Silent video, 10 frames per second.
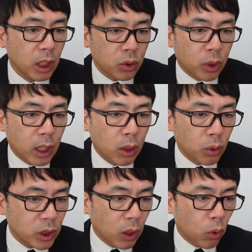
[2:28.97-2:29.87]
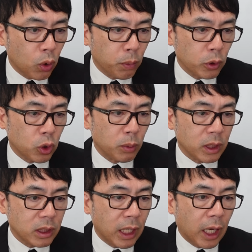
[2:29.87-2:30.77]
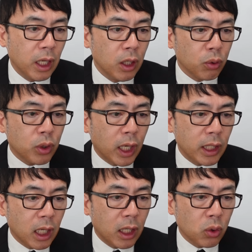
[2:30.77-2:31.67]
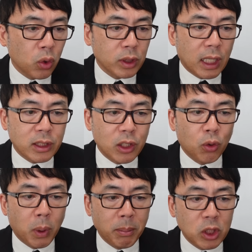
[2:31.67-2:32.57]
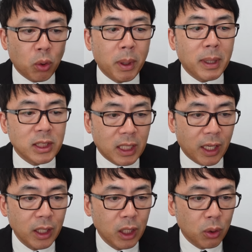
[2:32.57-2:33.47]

それからロシア国防省もですね、ウクライナ側のこの作戦をまあ認めまして、